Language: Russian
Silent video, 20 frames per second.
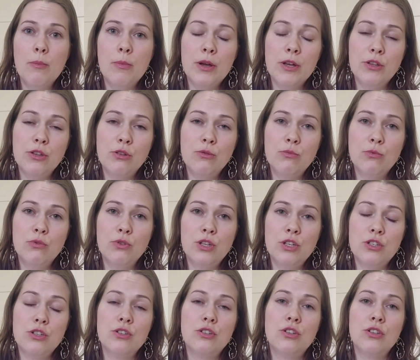поэтому
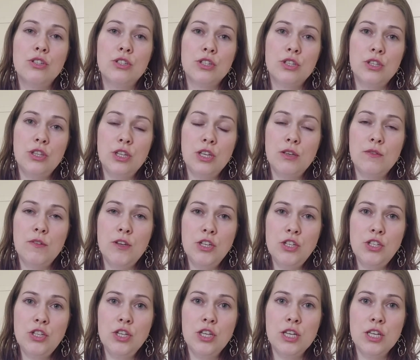даже шерстяные
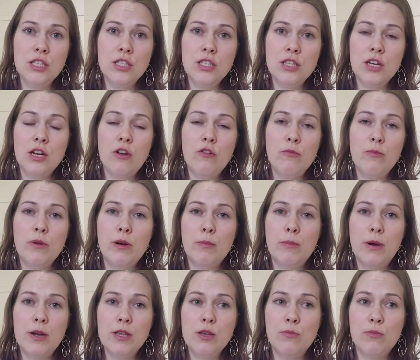вещи я стираю в
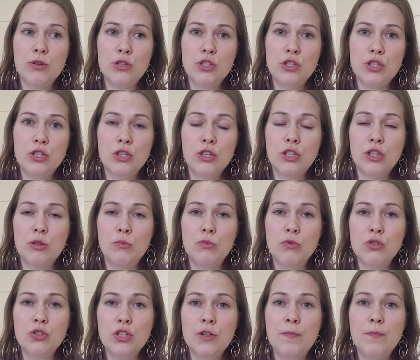барабане машины. К
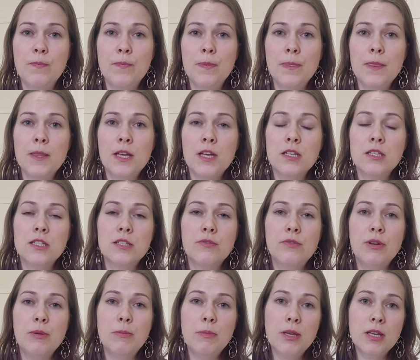тому же
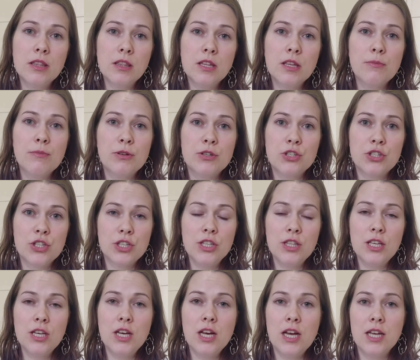современные
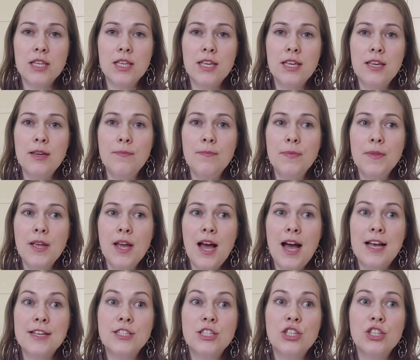машины, они
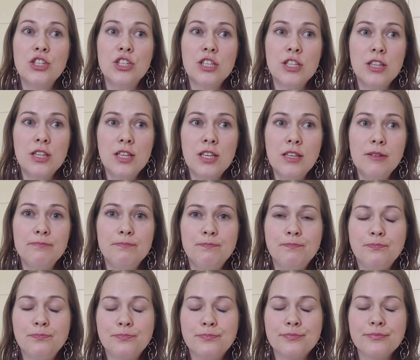оснащены
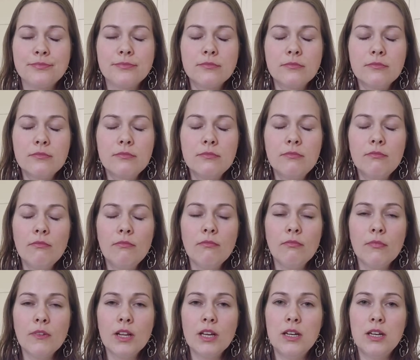
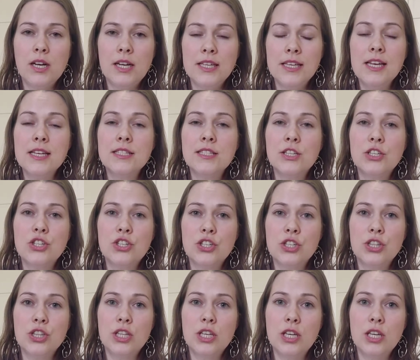они
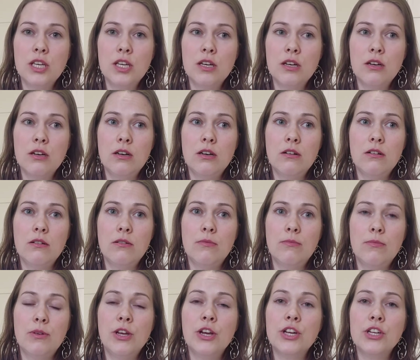оснащены
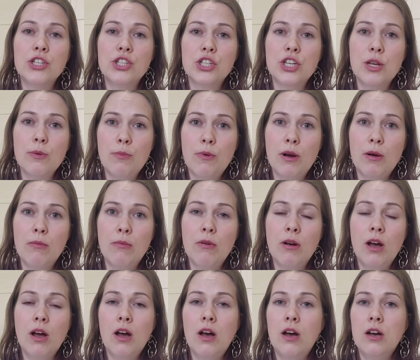а, режимом
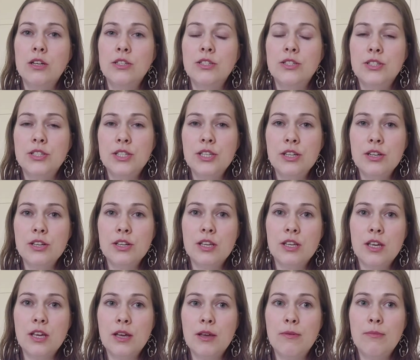
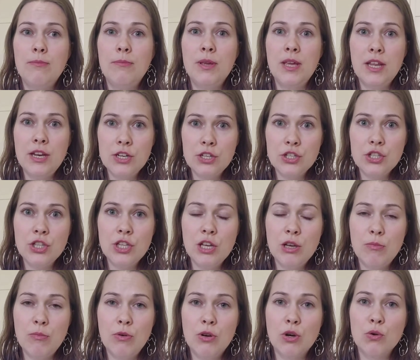стирки
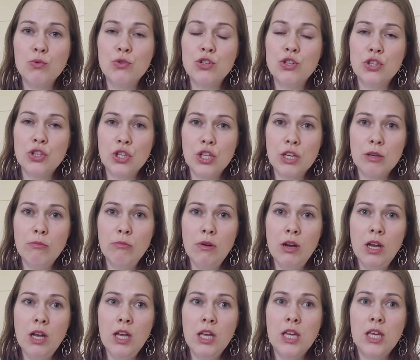бережным, ручным
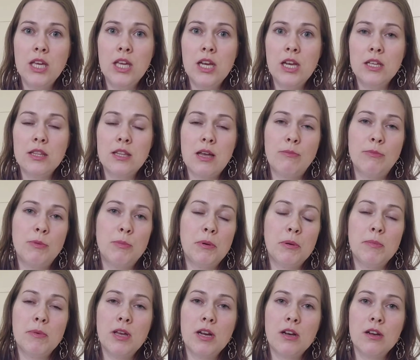или там,
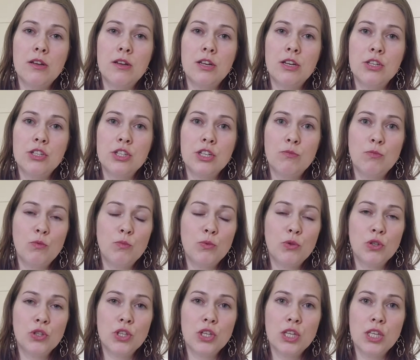например, режим у
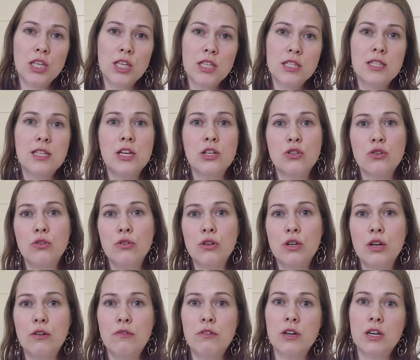многих есть для
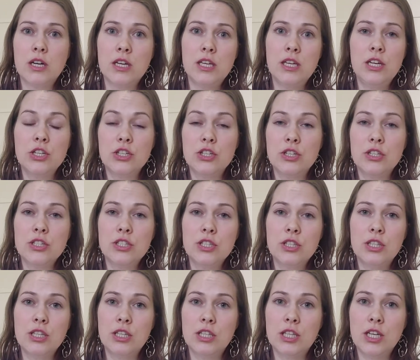шелковых или
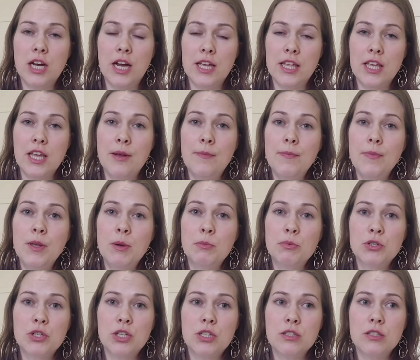шерстяных тканей.
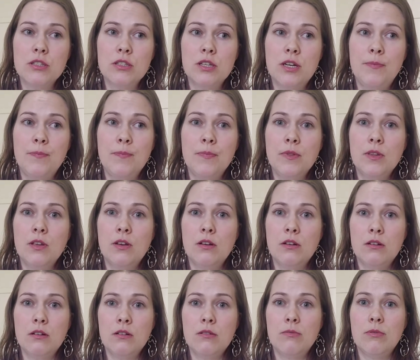Пожалуйста,
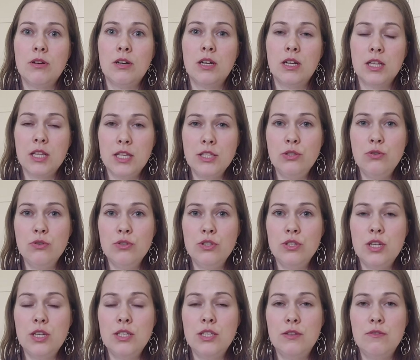а,
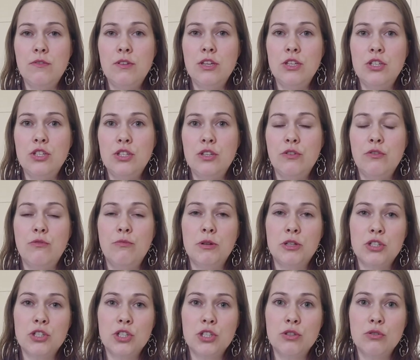кладете эти вещи в
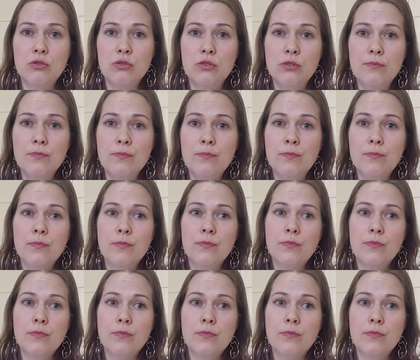машинку,